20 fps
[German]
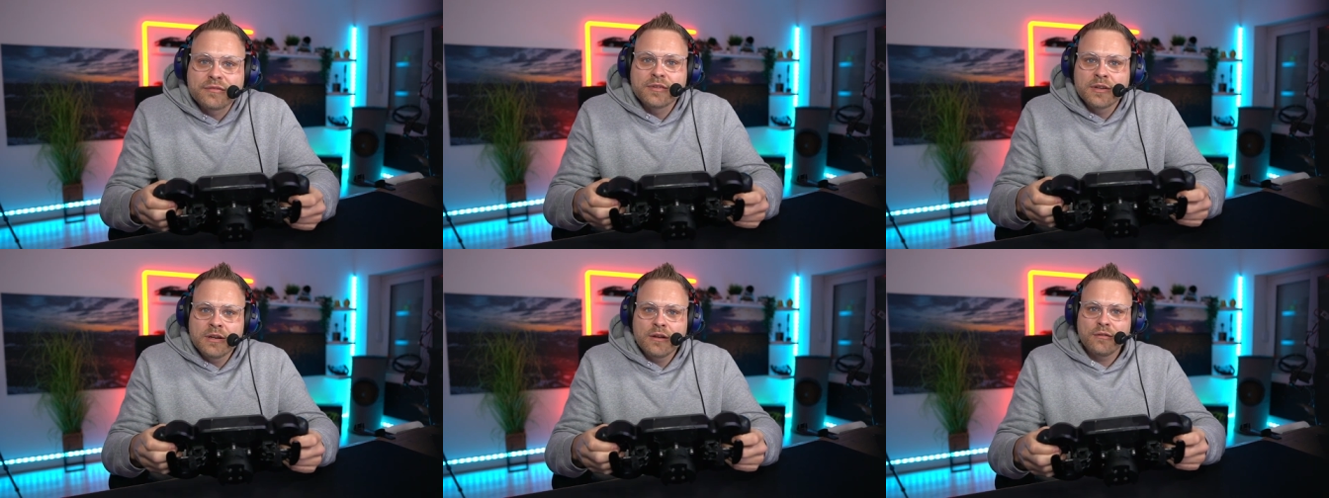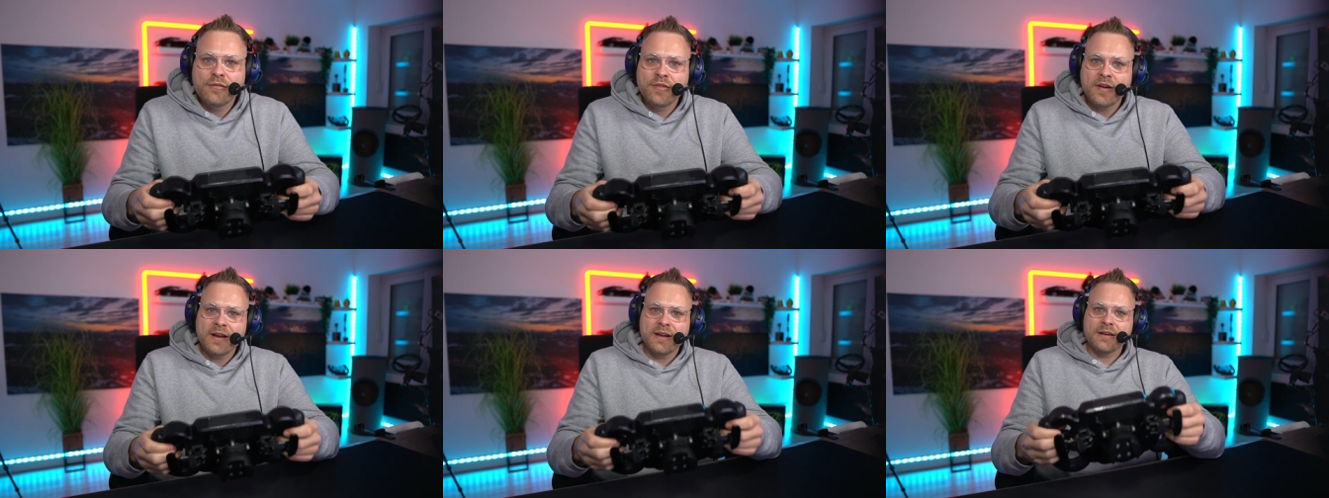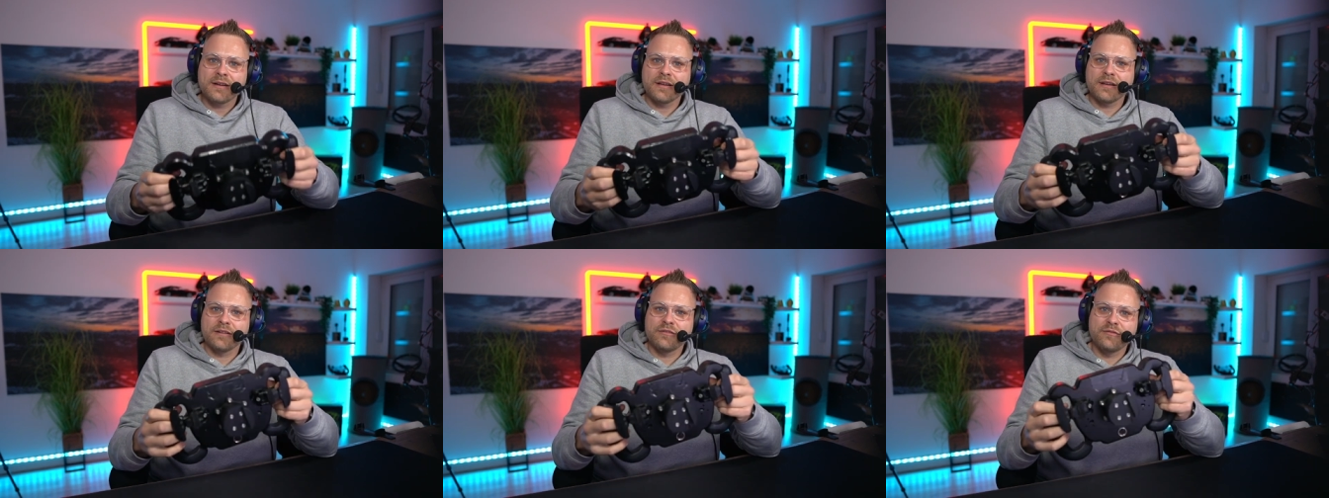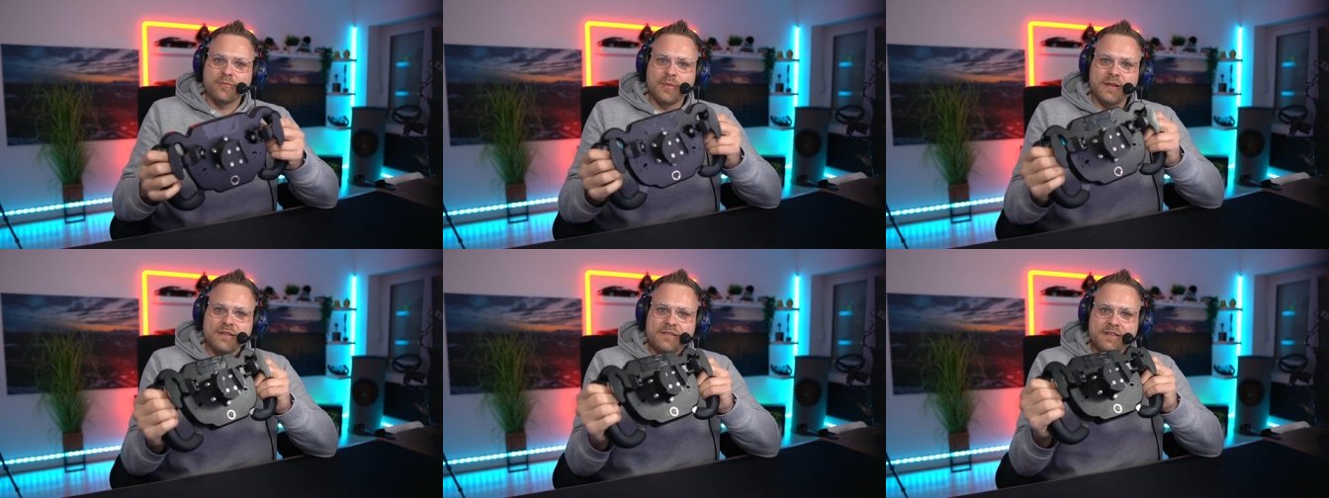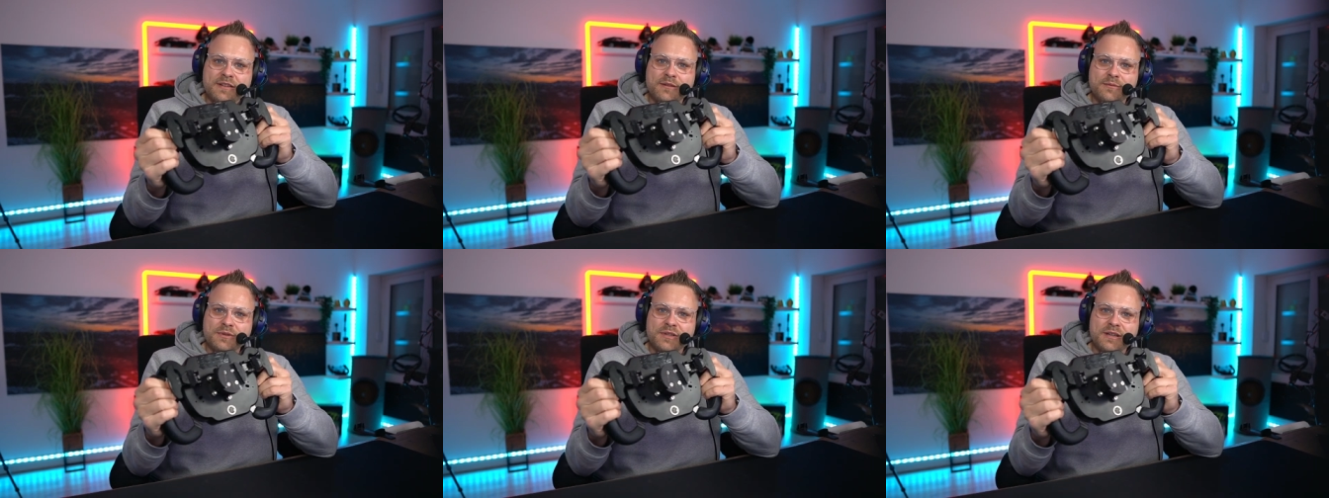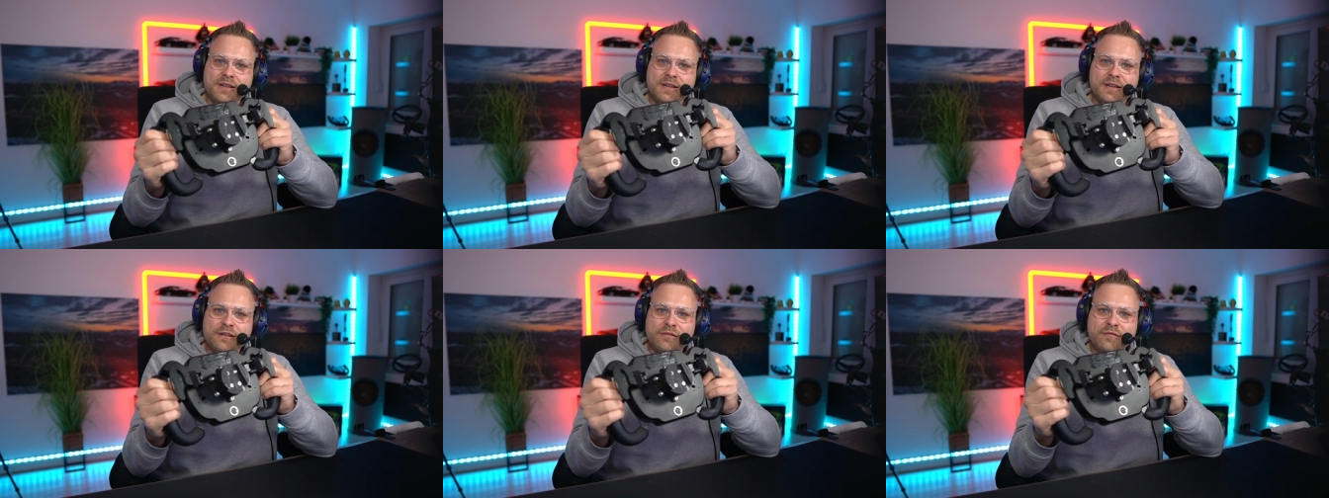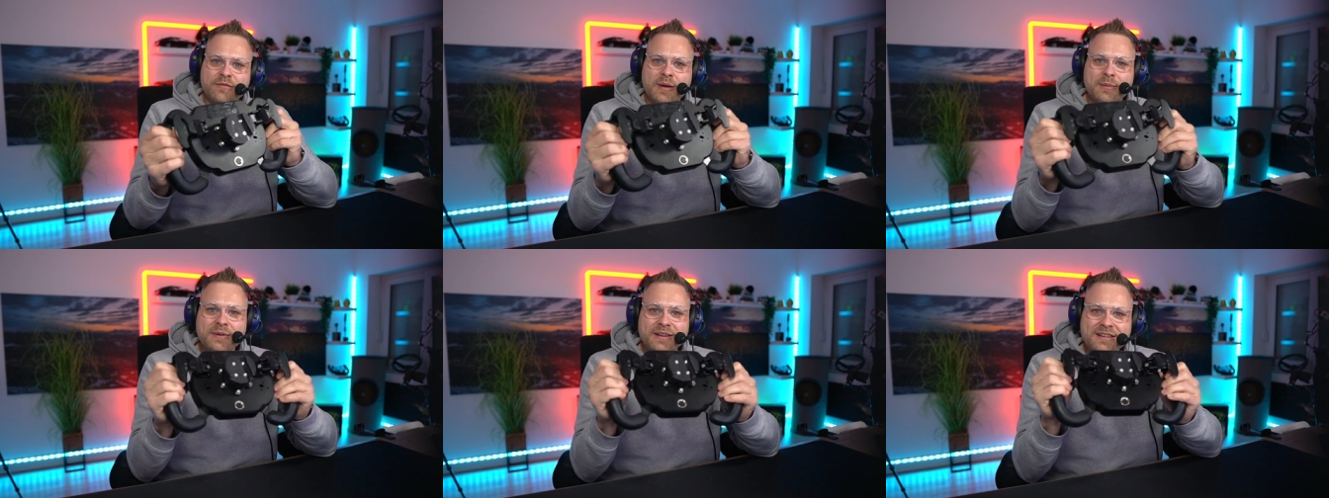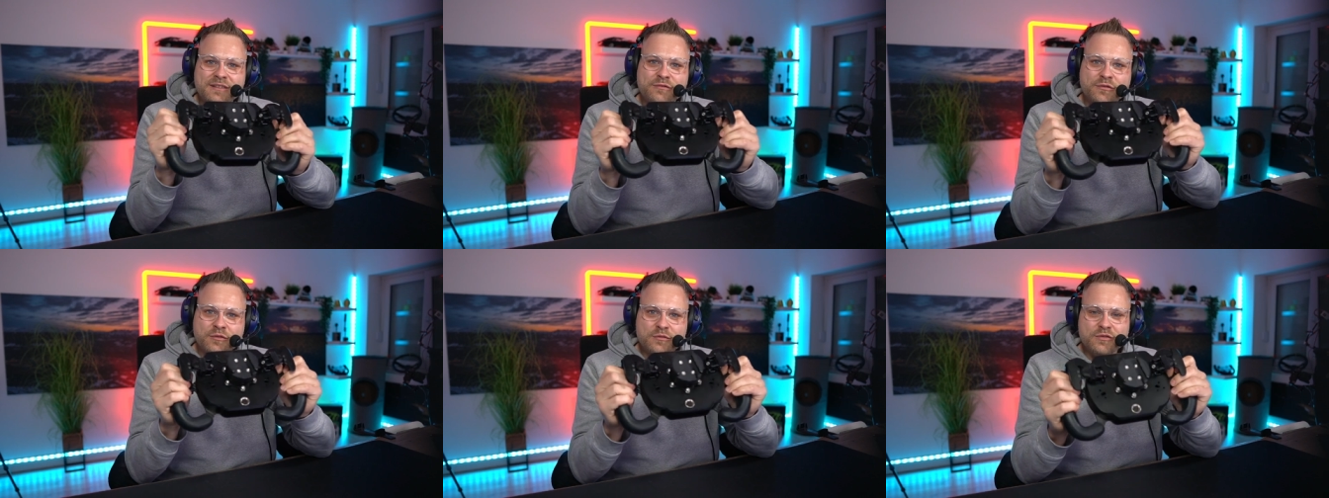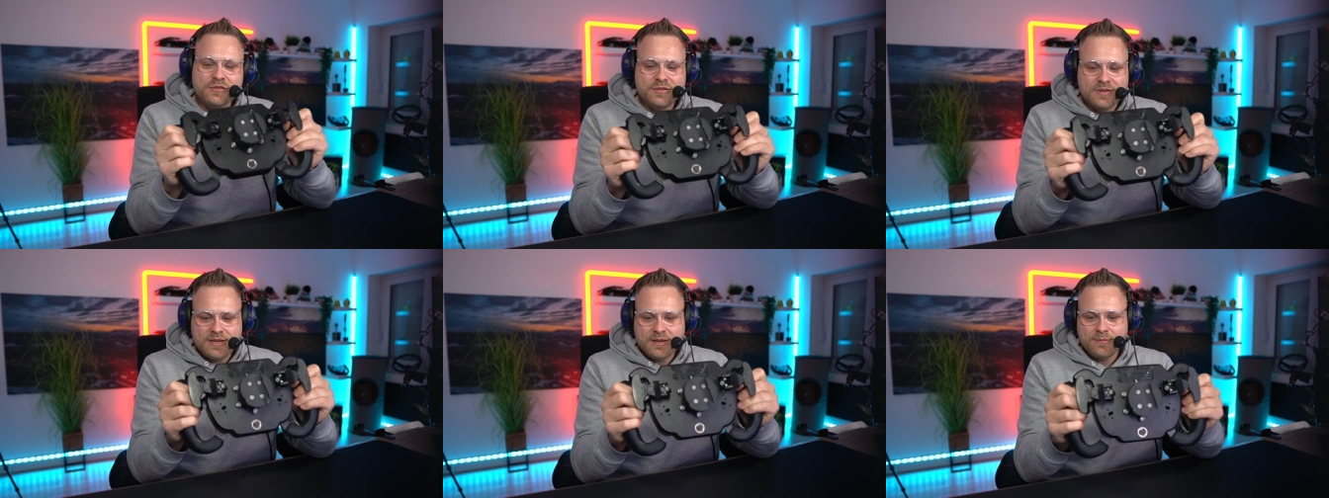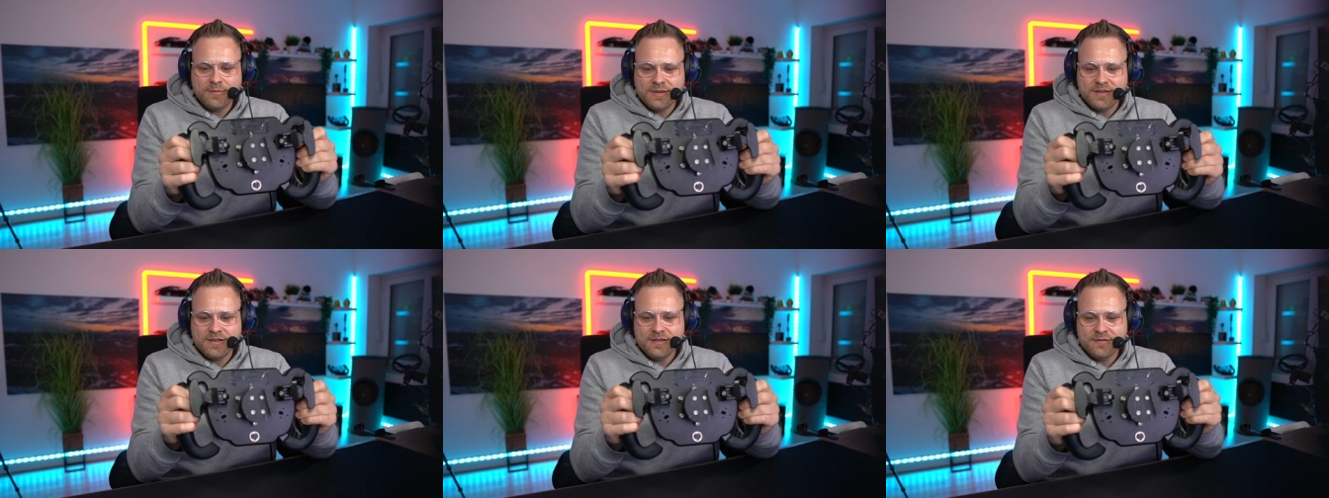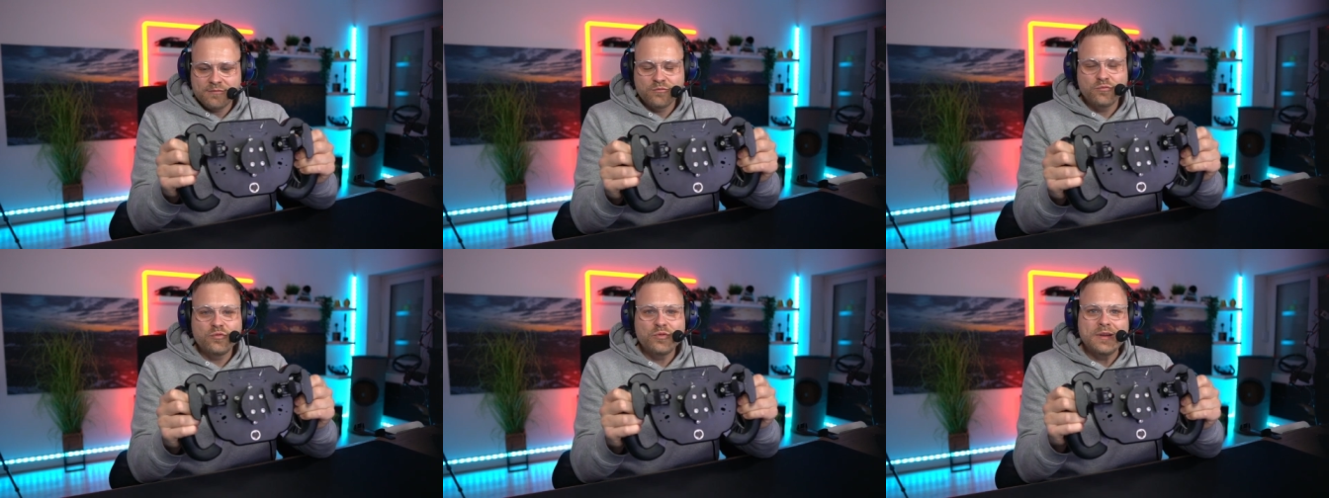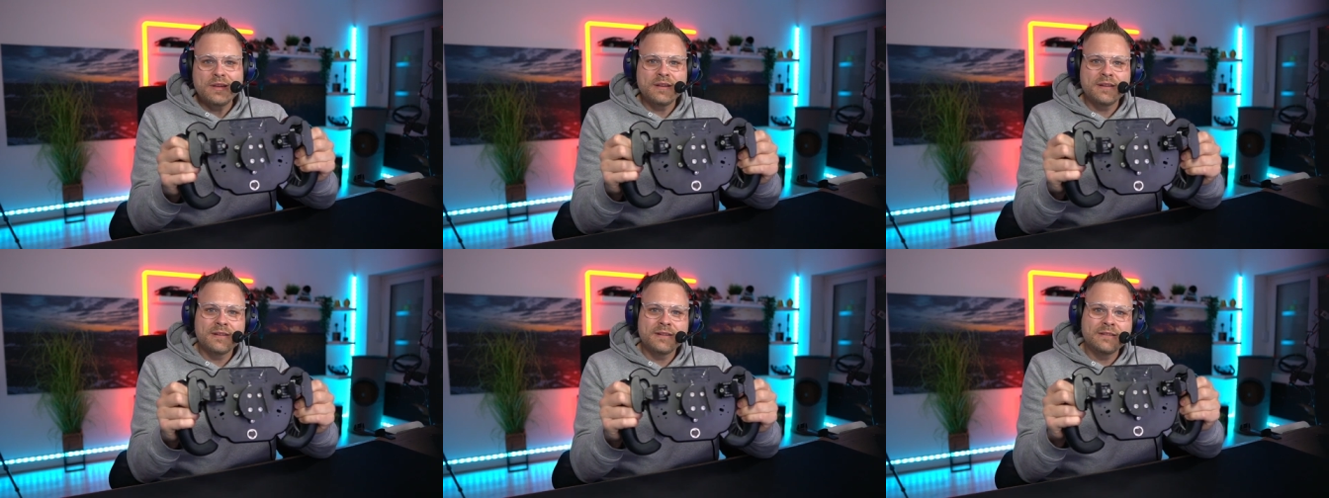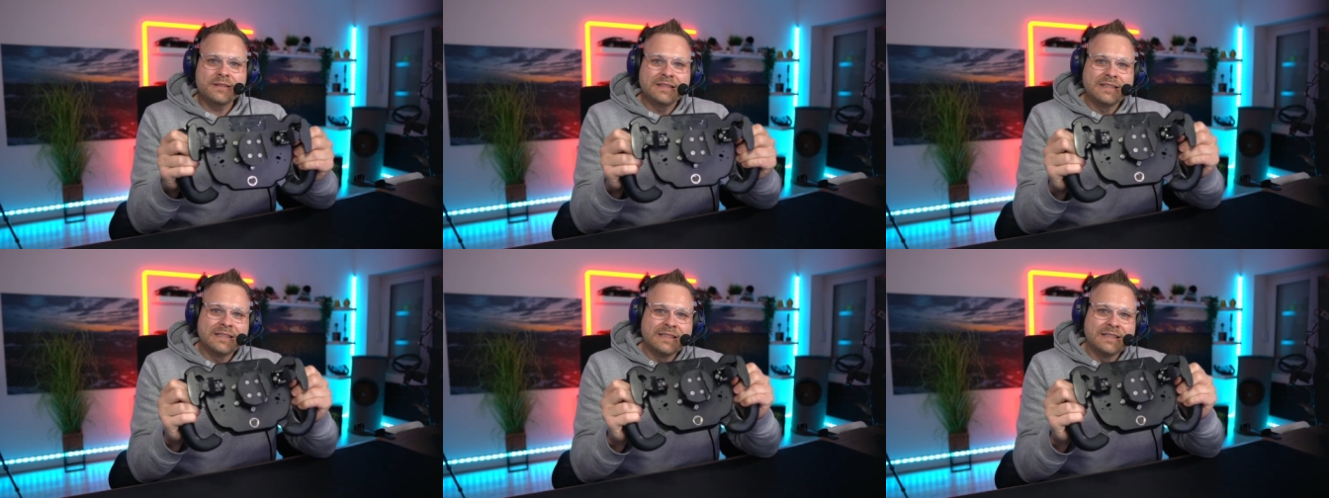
genau, Fahrradgriff mäßig habe ich gegriffen, aber das funktioniert mit diesem Wheel